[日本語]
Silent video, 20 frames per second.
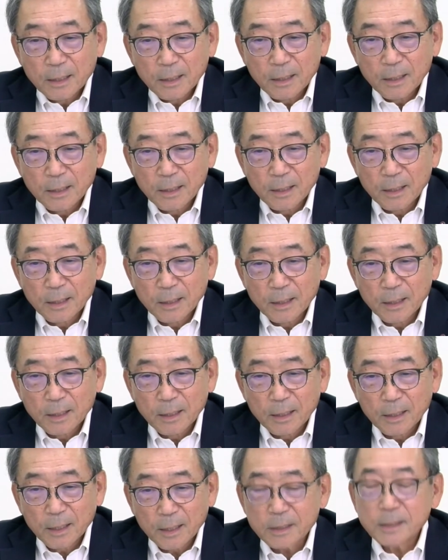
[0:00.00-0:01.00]

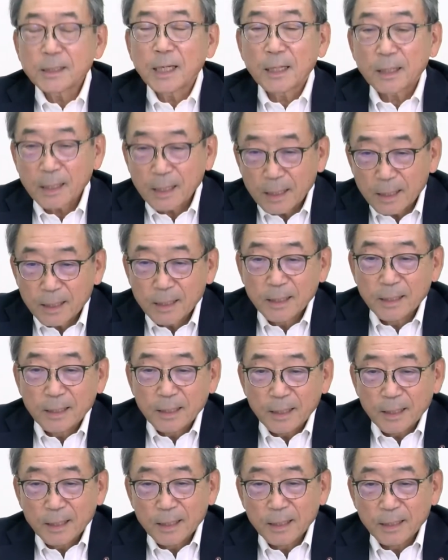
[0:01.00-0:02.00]
あ8歳か
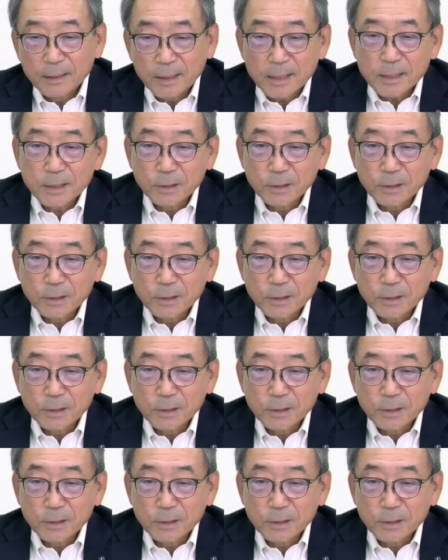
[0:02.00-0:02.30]
あで